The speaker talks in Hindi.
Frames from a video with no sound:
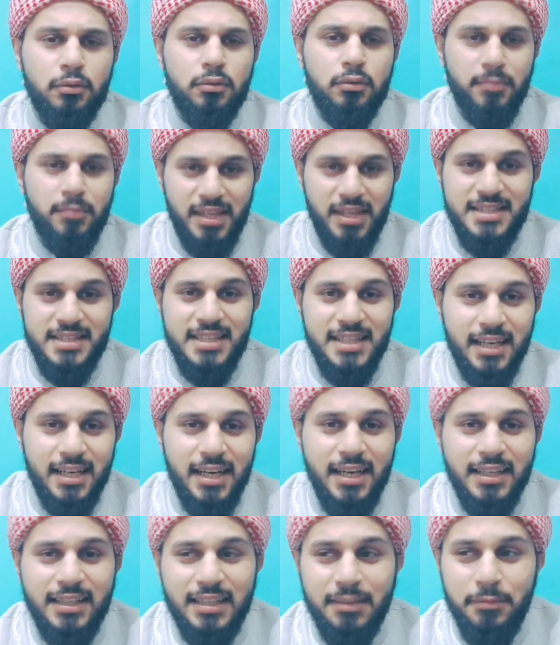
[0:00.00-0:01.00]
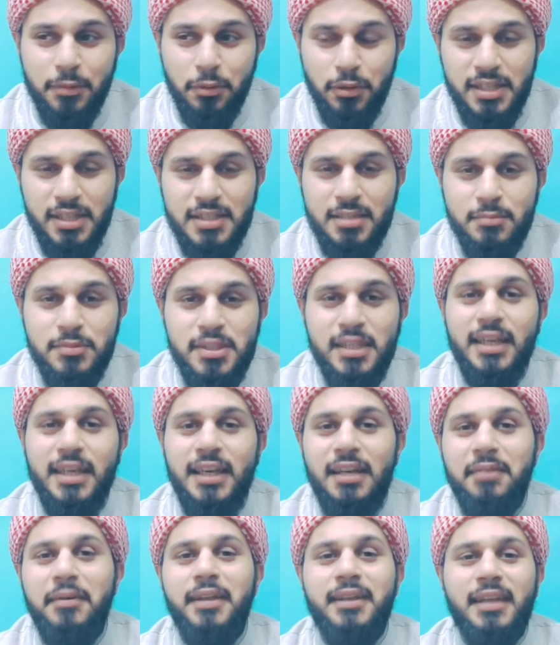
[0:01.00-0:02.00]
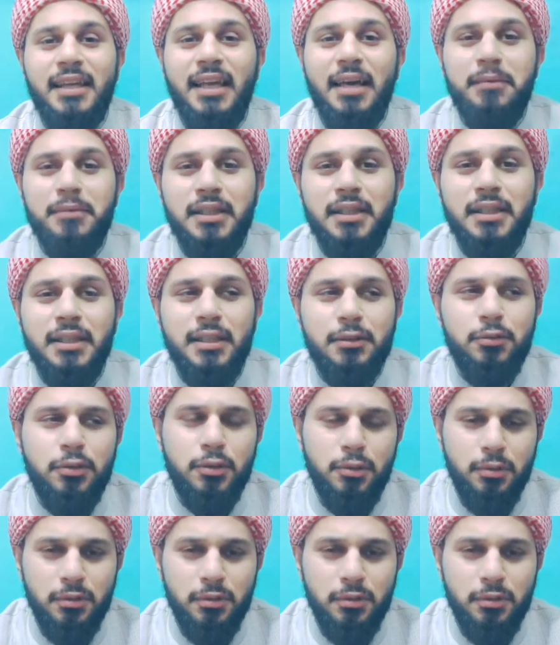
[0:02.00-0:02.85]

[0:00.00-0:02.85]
तो मैंने इसलिए कहा कि कभी कोई ये समझे कि अहल बैत का नाम नहीं लिया तो ये